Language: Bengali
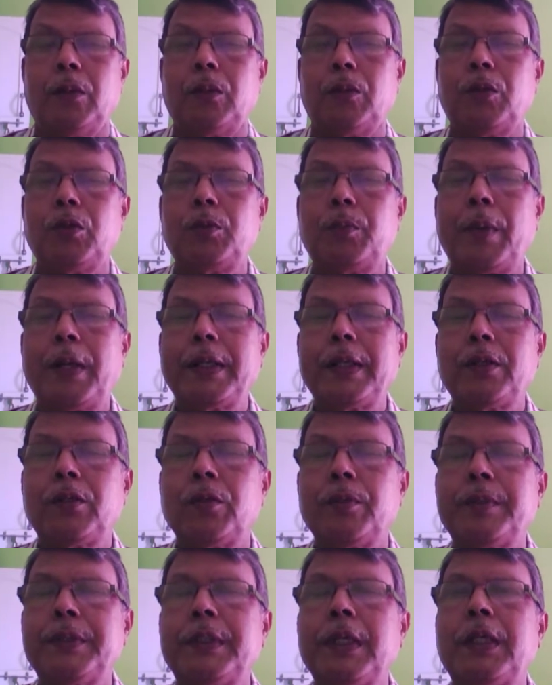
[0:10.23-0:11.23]
উটপাখি
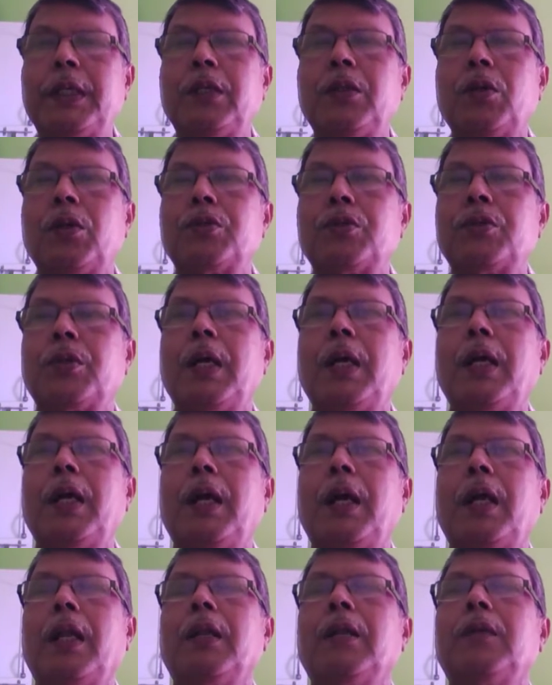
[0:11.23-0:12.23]
কবিতাটির
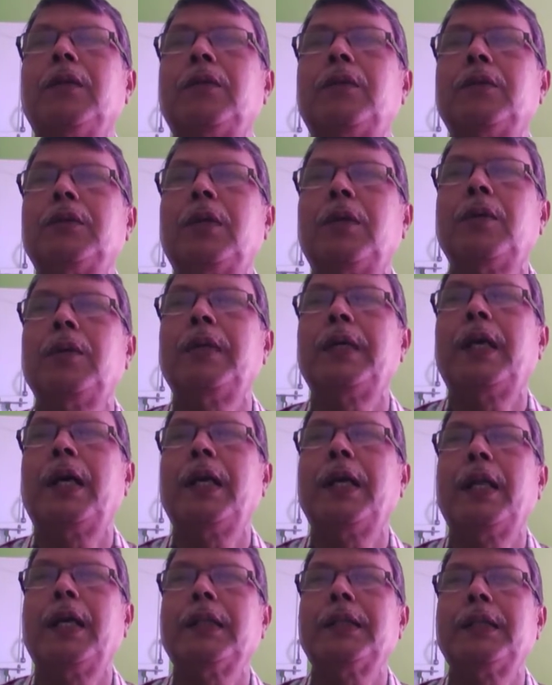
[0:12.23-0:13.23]
রচনাকাল কোথাও
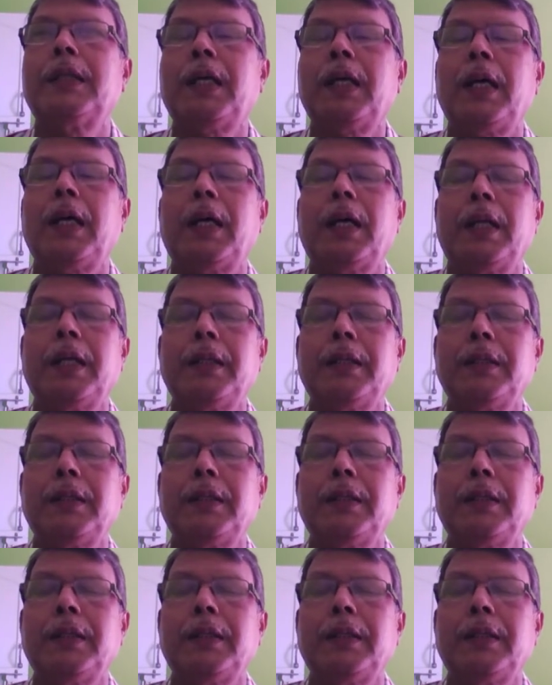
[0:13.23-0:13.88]
লেখা না থাকায়